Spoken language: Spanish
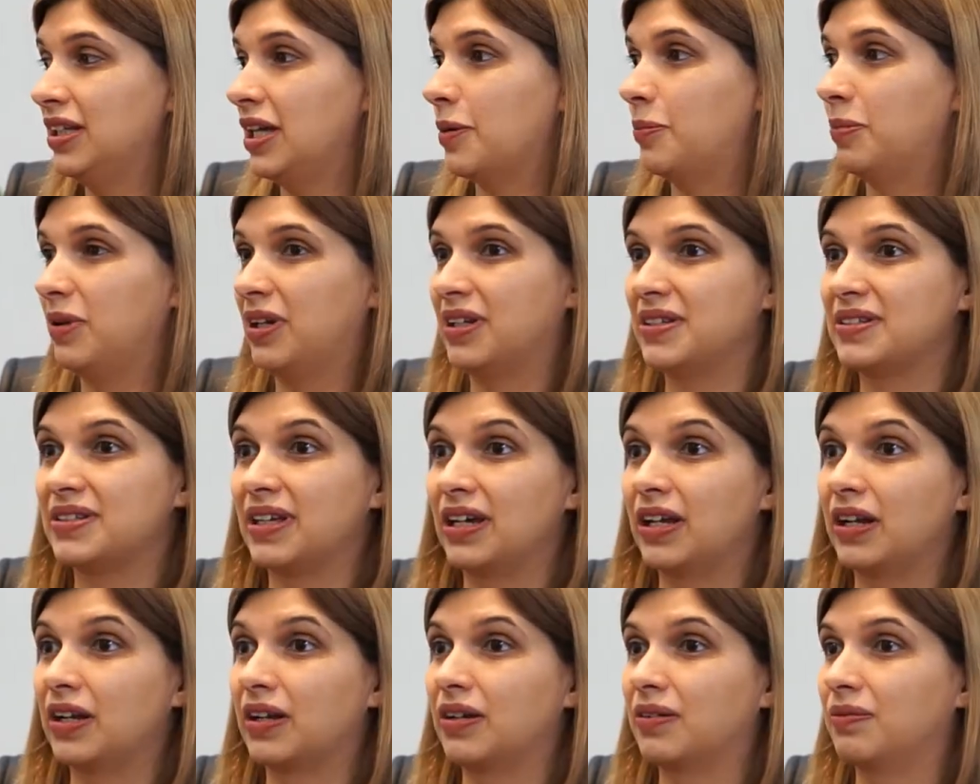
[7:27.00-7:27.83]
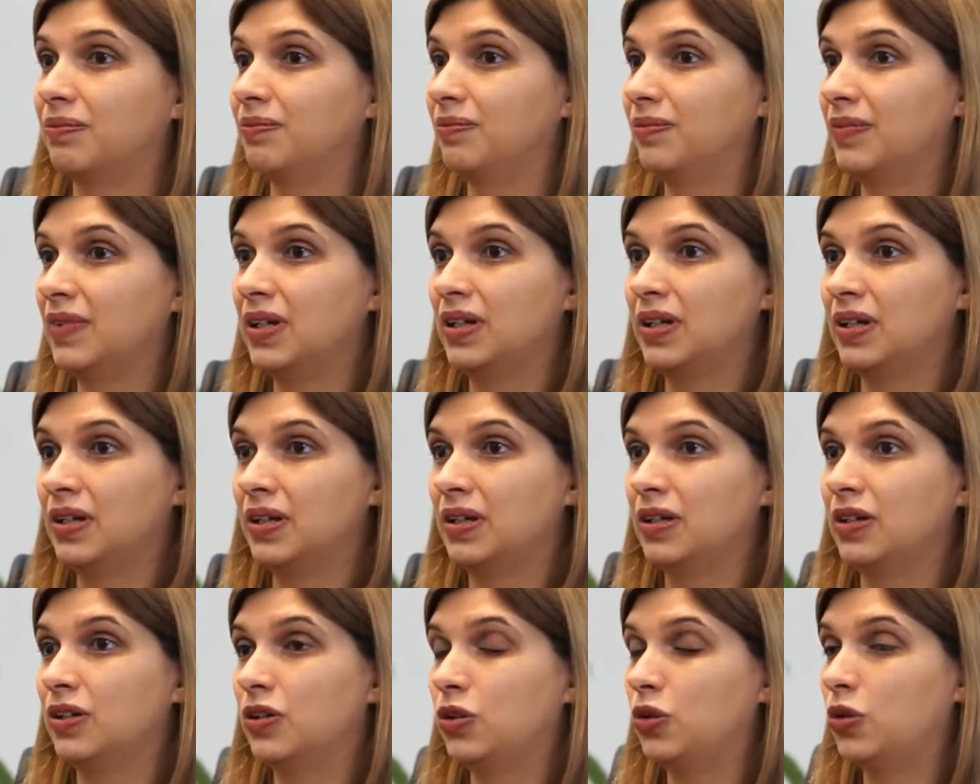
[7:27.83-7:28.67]
y expresar
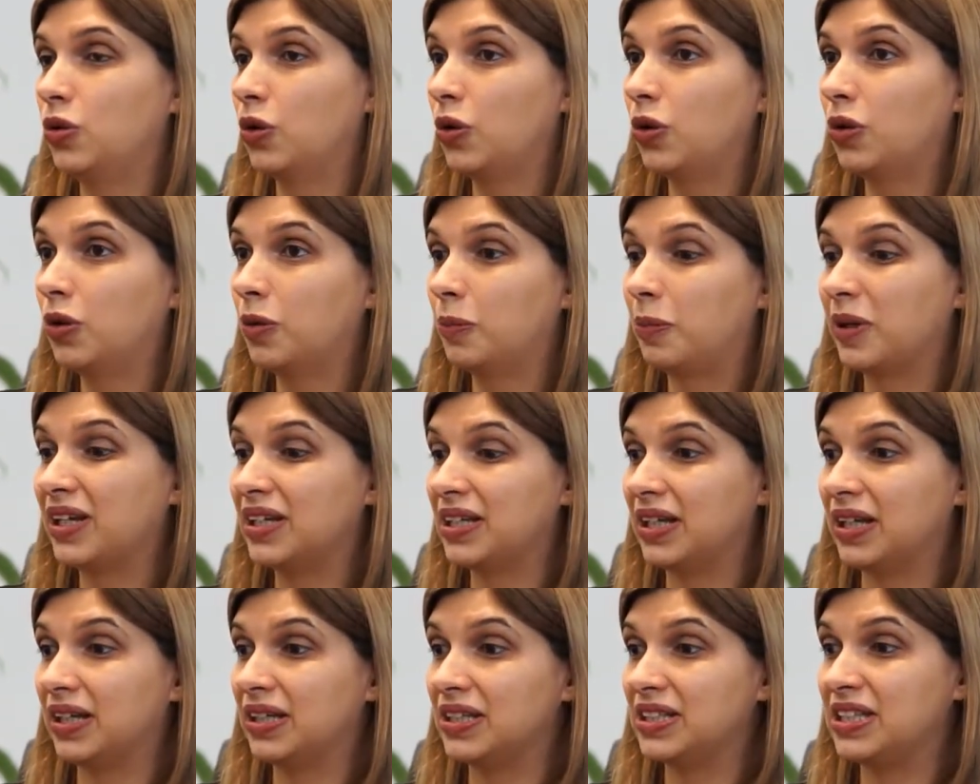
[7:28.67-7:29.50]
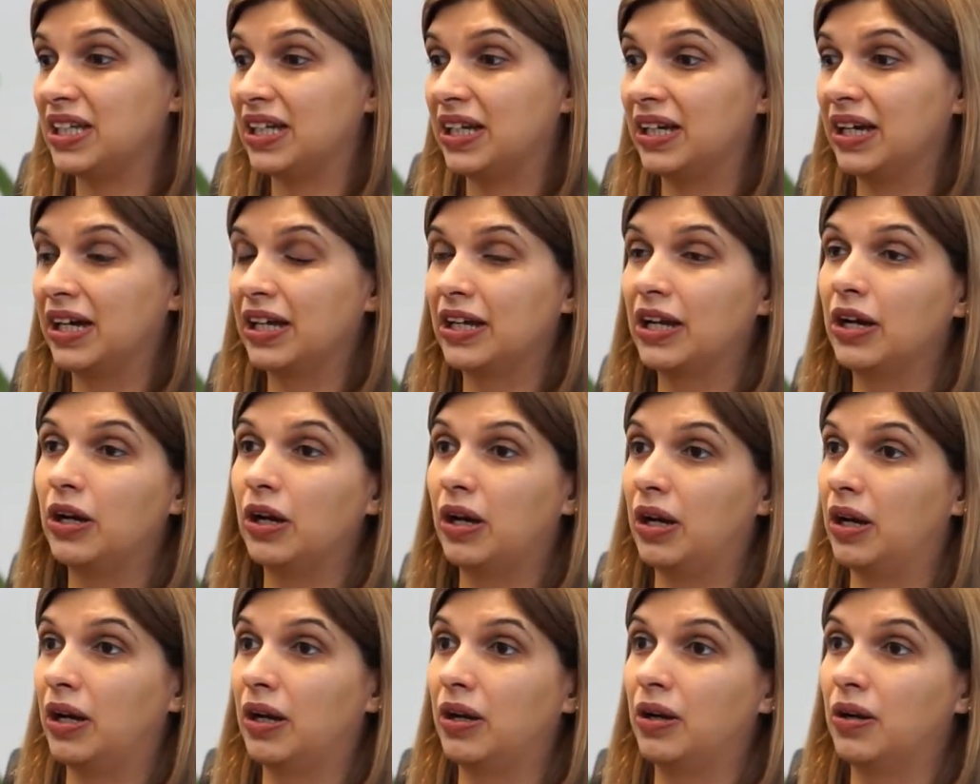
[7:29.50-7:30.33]
todo para llegar
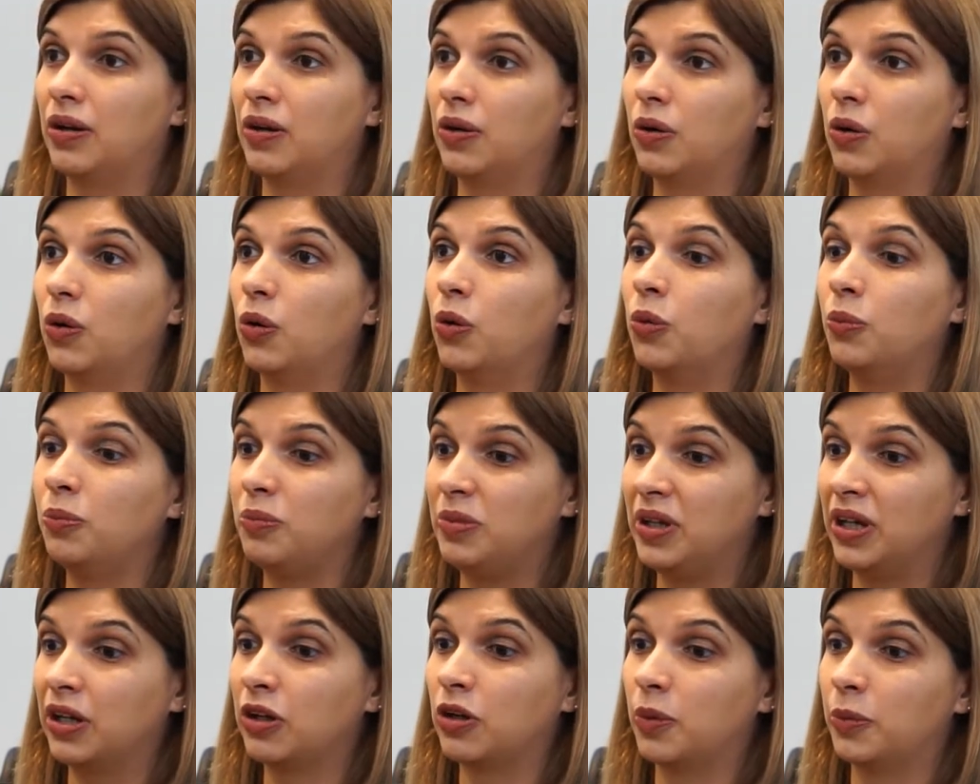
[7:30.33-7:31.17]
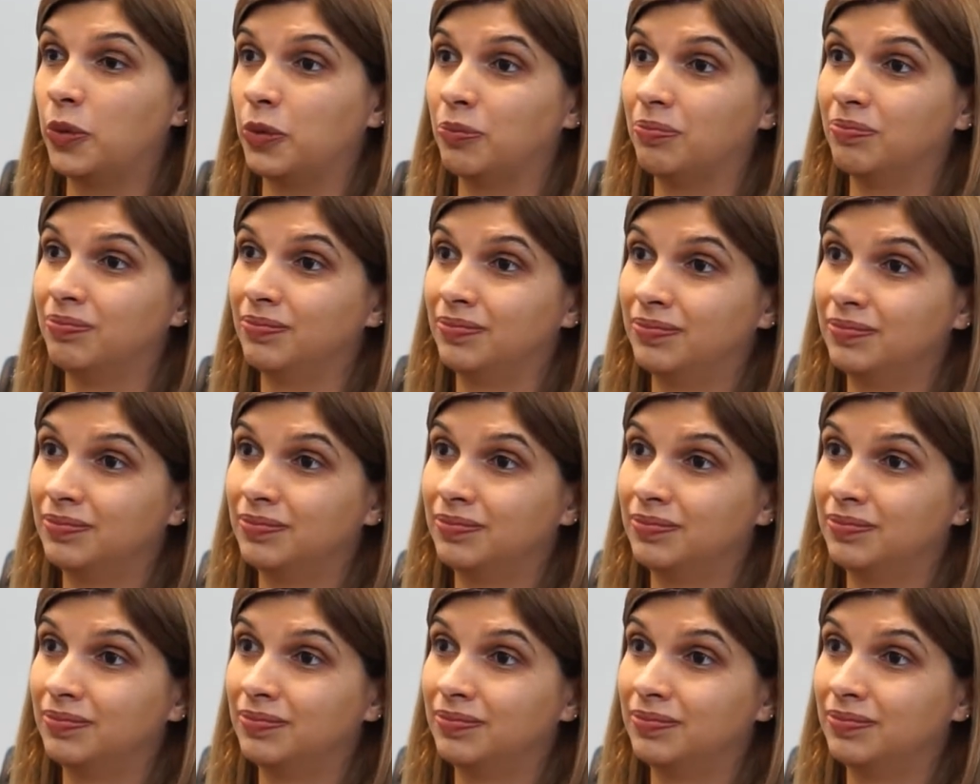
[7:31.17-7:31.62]
a, un bien común.